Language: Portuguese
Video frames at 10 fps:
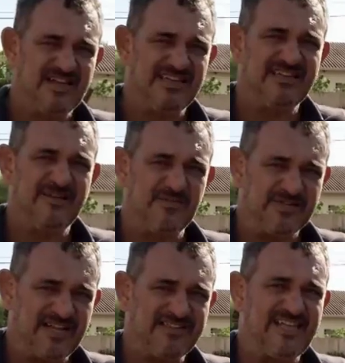Aqui em
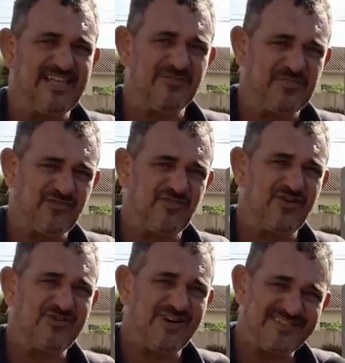Campo Grande tem, o
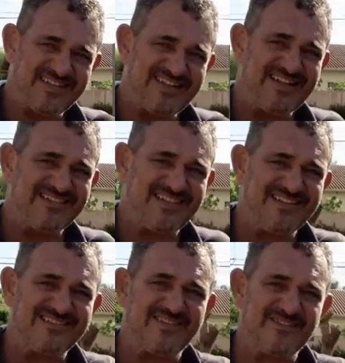pessoal gosta deles,
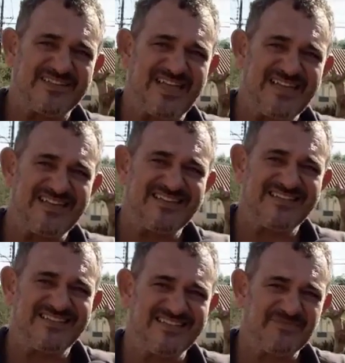eles são
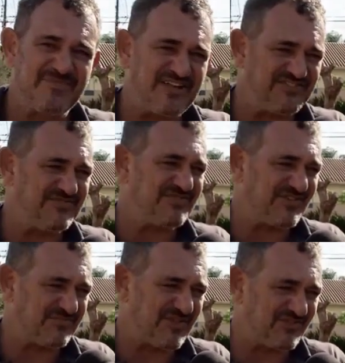até empatíveis
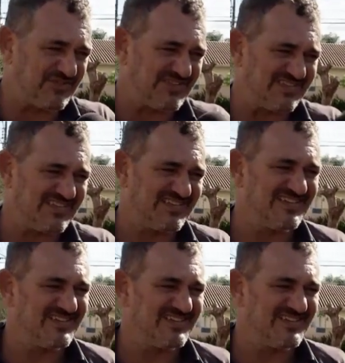com as pessoas.